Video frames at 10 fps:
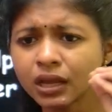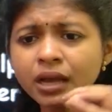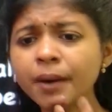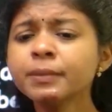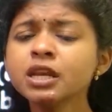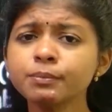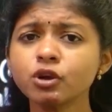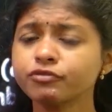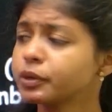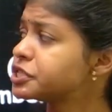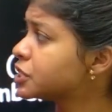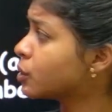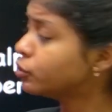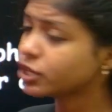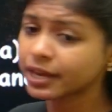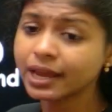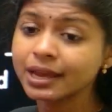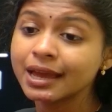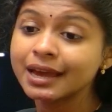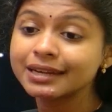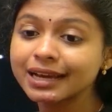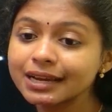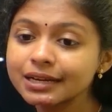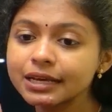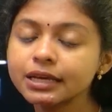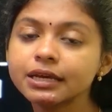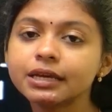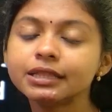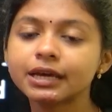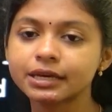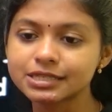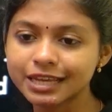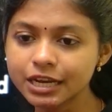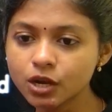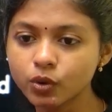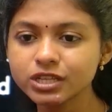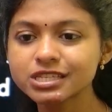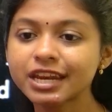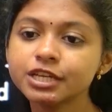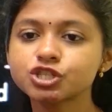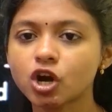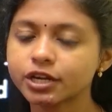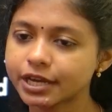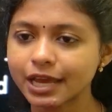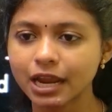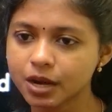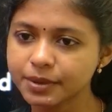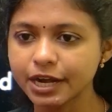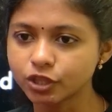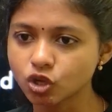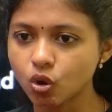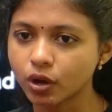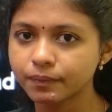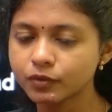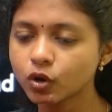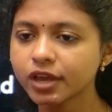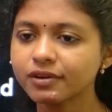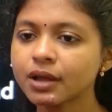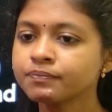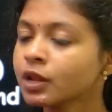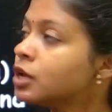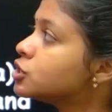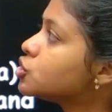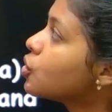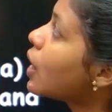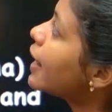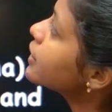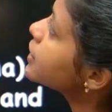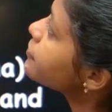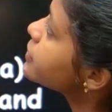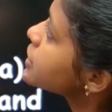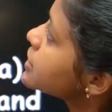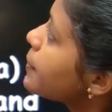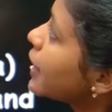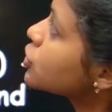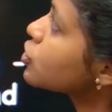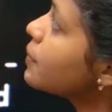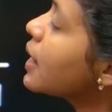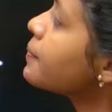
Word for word: கம்மி நம்பர் ஆஃப் கொஷின் தான் கொடுத்துருக்கேன் டக்குன்னு இந்த ஸ்க்ரீனை ஒரு ஸ்க்ரீன்ஷாட் நீங்க எல்லாருமே எடுத்துக்கோங்க ஓகேவா ஸோ அடுத்து பிசிக்ஸ்ல பாத்துட்டோமா